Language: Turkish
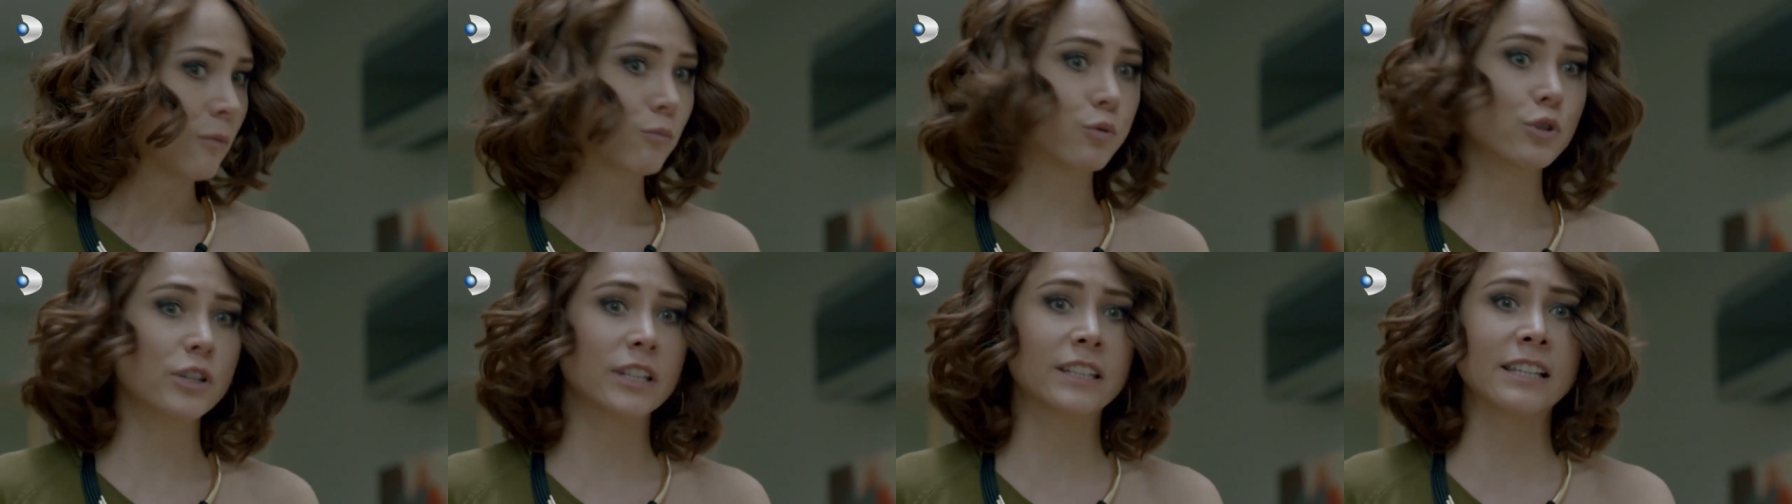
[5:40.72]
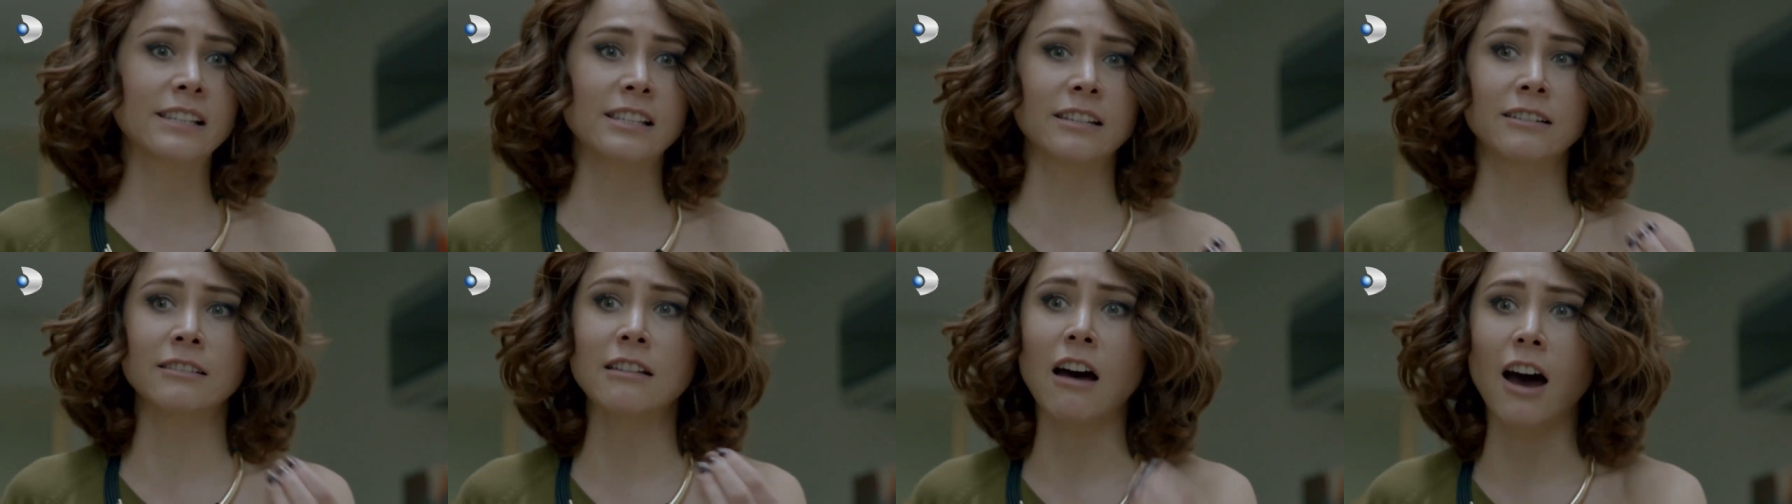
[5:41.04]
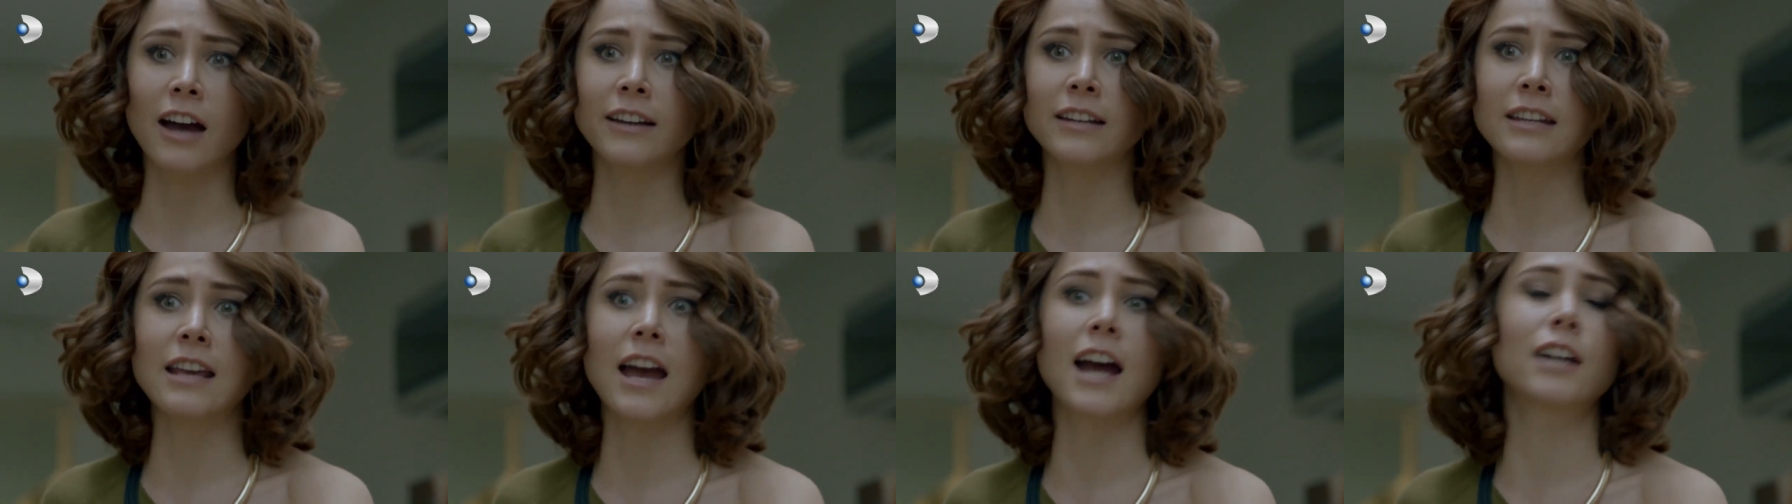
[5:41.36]
Bu ikisinin
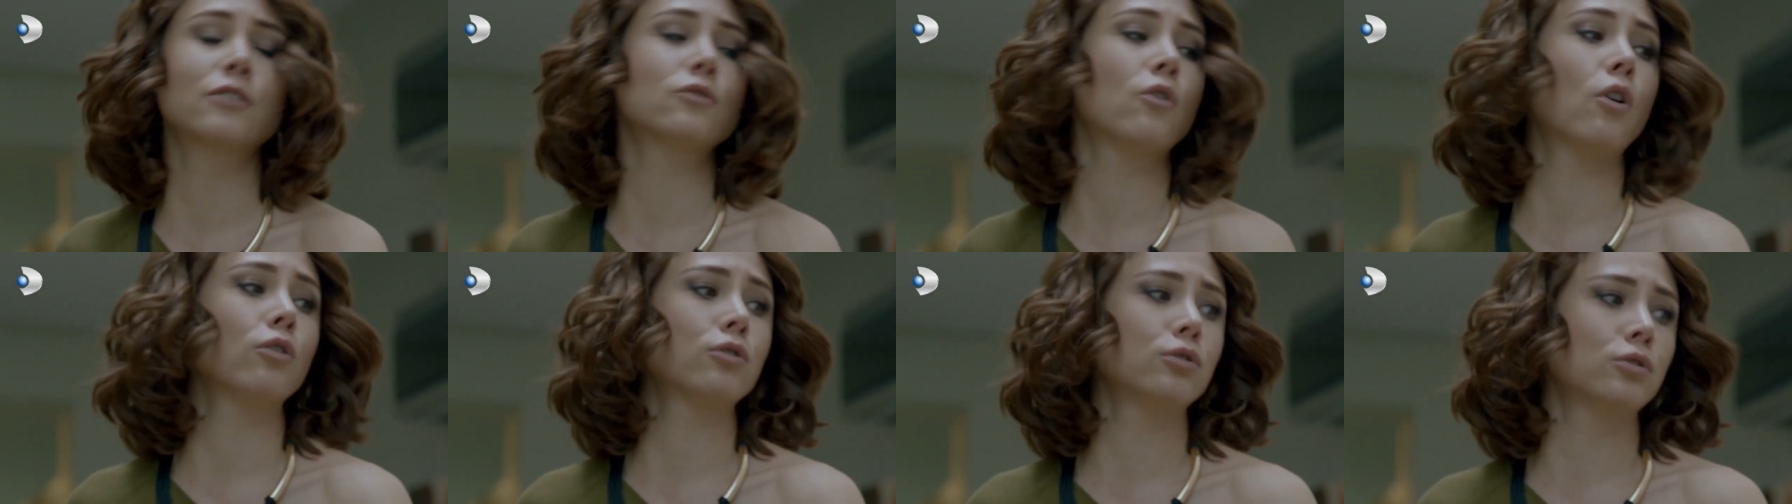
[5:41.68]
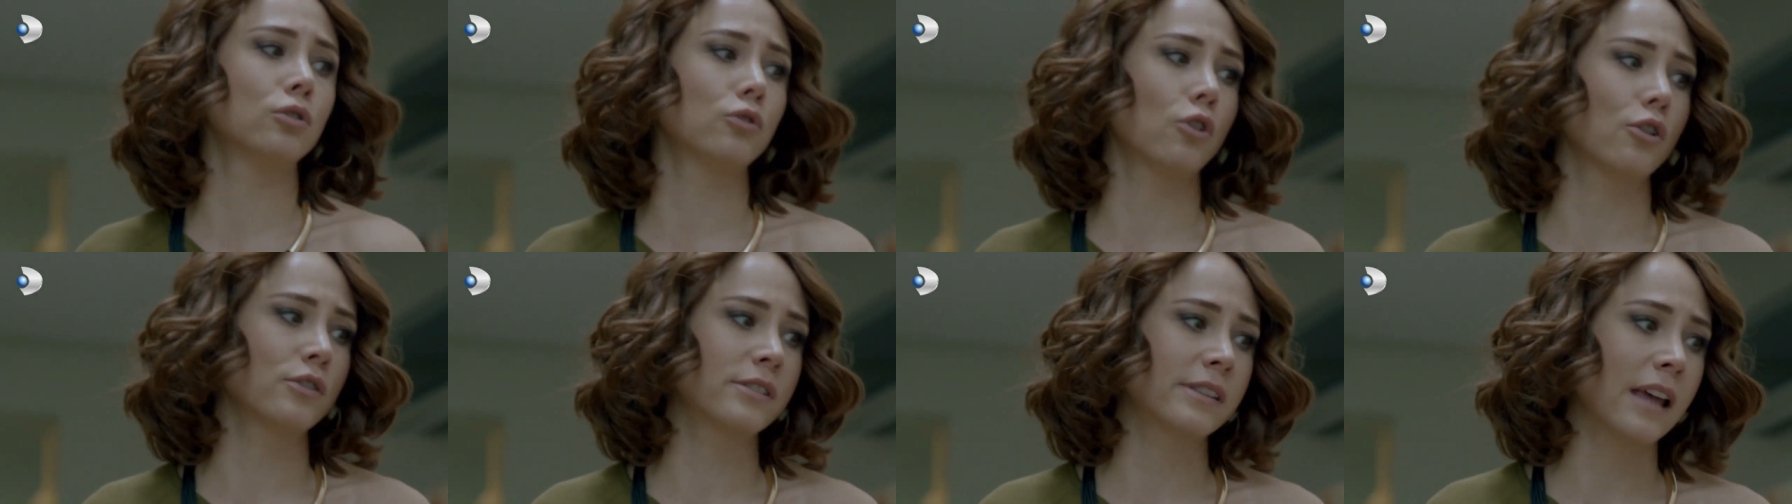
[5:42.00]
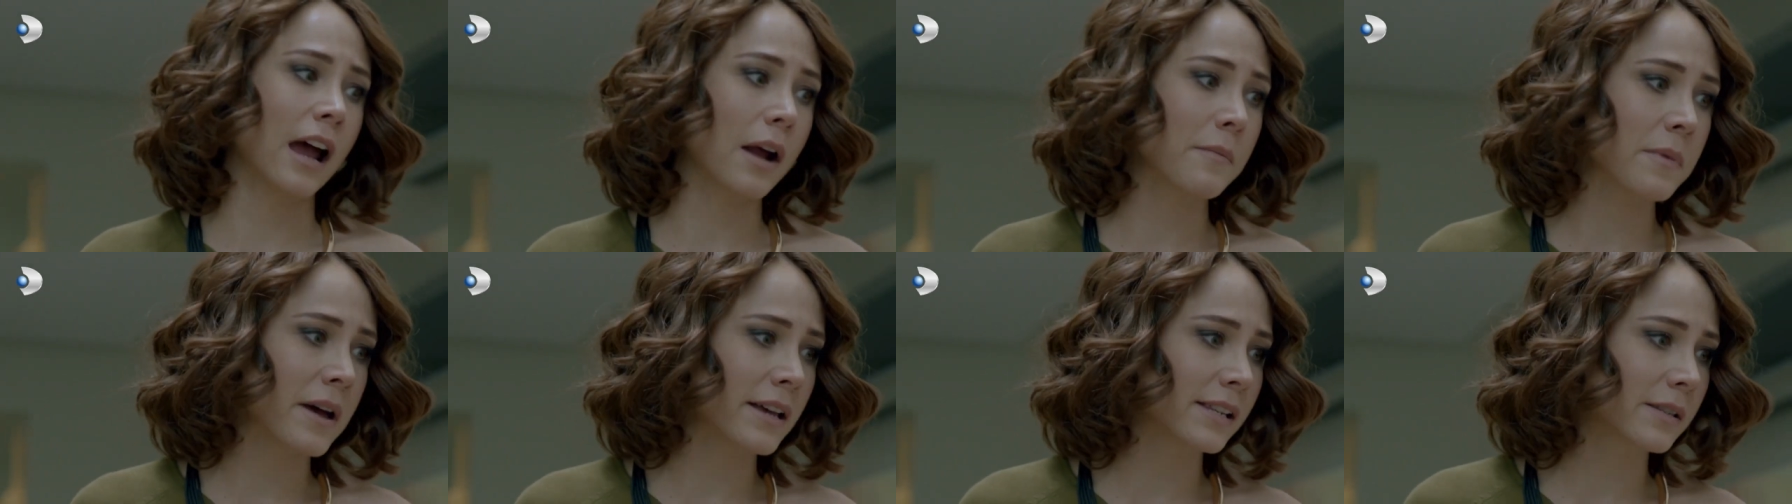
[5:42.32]
aynı yerde olduğunu
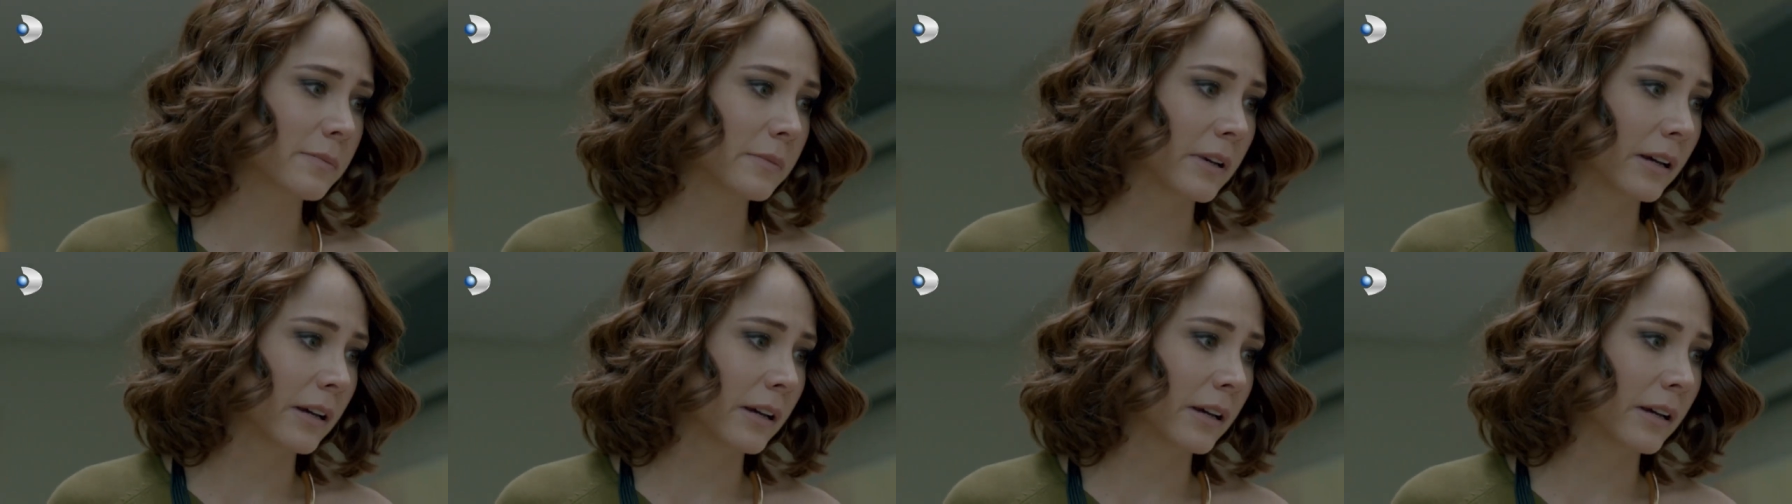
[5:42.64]
göstermez